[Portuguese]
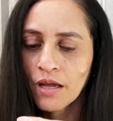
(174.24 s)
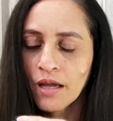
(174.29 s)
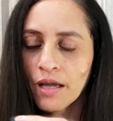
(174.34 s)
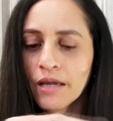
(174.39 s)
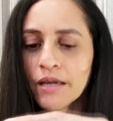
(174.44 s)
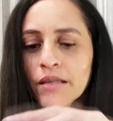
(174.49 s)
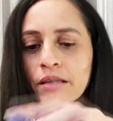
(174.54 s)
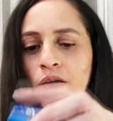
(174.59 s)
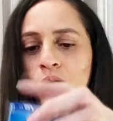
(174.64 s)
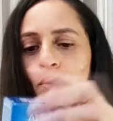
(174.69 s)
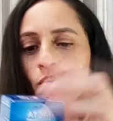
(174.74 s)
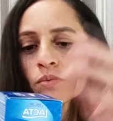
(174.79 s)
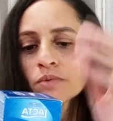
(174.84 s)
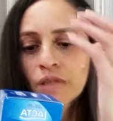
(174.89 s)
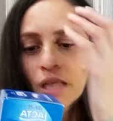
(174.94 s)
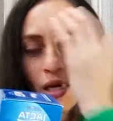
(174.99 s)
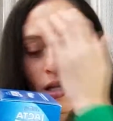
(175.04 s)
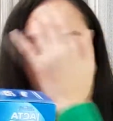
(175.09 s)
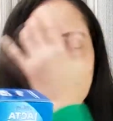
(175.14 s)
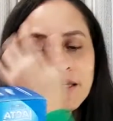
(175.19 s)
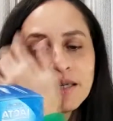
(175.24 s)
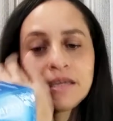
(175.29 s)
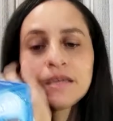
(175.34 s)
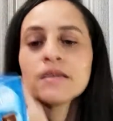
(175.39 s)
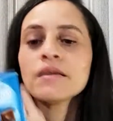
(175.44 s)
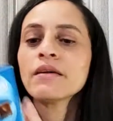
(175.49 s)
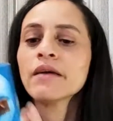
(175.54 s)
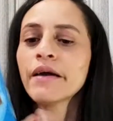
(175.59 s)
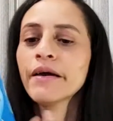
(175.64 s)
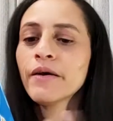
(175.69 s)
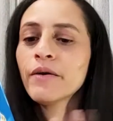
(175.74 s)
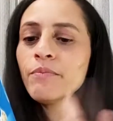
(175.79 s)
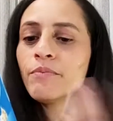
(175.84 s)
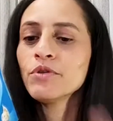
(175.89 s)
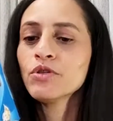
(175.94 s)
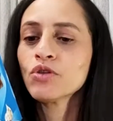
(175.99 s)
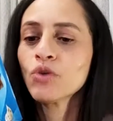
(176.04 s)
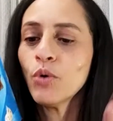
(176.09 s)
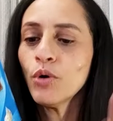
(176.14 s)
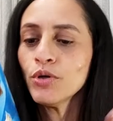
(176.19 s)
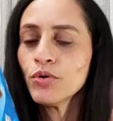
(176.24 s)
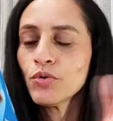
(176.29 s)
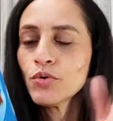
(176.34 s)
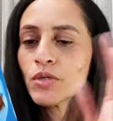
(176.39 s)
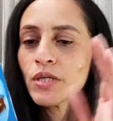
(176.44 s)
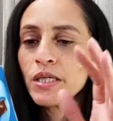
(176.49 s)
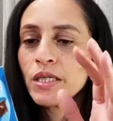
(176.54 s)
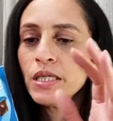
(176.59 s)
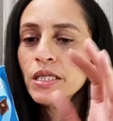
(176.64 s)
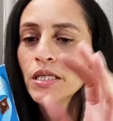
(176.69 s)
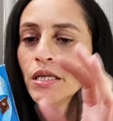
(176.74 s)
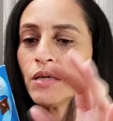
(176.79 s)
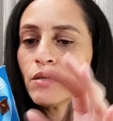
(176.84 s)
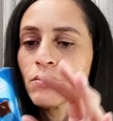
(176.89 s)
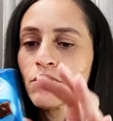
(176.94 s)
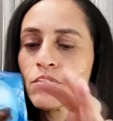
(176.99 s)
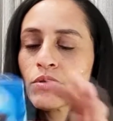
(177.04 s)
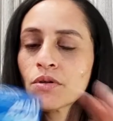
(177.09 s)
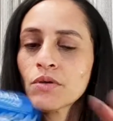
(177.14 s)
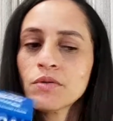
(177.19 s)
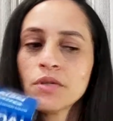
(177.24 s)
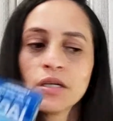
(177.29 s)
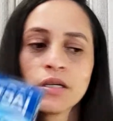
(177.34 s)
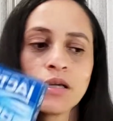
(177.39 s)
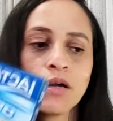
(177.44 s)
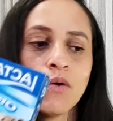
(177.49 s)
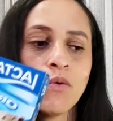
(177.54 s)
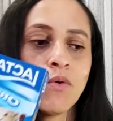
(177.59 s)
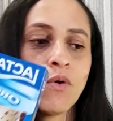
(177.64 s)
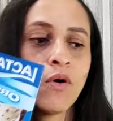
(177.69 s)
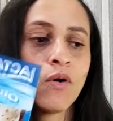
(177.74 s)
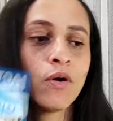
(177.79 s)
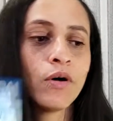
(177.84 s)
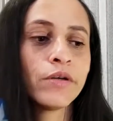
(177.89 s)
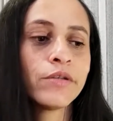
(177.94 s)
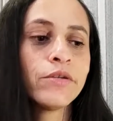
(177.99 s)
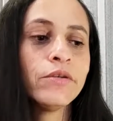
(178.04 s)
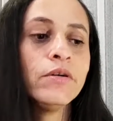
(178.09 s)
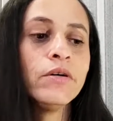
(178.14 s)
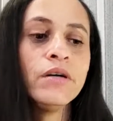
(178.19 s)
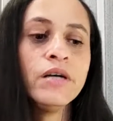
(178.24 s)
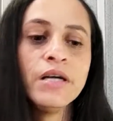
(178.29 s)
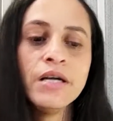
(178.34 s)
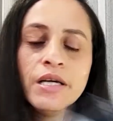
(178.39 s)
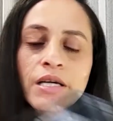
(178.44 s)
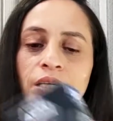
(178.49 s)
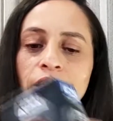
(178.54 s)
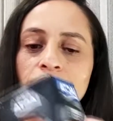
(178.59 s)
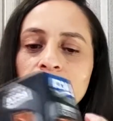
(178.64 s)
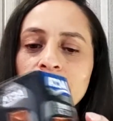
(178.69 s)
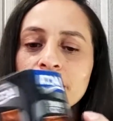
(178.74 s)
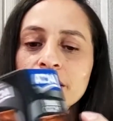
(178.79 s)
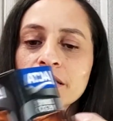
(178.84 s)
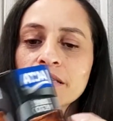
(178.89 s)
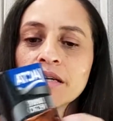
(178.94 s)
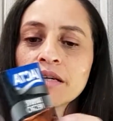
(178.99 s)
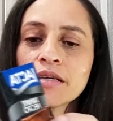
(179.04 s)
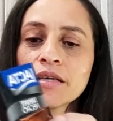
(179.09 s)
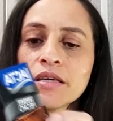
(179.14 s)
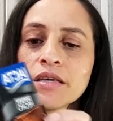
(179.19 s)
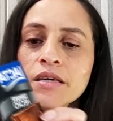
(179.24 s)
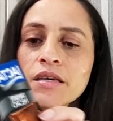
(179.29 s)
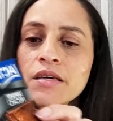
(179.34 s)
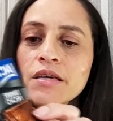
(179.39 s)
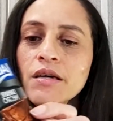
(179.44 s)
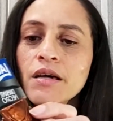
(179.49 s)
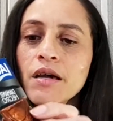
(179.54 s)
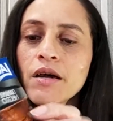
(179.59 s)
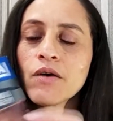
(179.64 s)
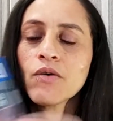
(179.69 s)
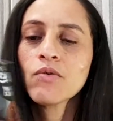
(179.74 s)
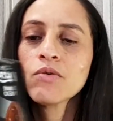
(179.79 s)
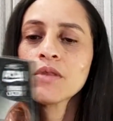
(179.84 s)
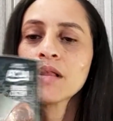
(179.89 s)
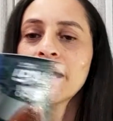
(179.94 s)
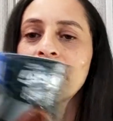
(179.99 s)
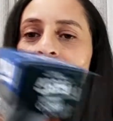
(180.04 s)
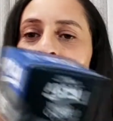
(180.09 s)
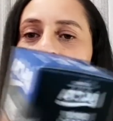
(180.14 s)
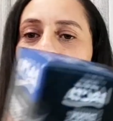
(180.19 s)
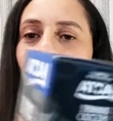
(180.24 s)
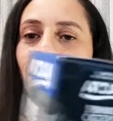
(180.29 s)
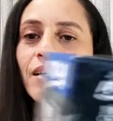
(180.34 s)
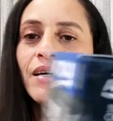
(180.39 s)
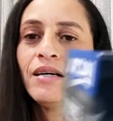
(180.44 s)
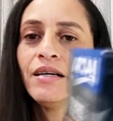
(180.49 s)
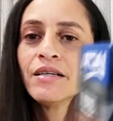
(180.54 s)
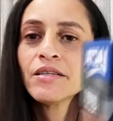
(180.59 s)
ele contém é, biscoitos aqui dentro. Então, esse daqui é o Oreo e esse daqui é o Lacta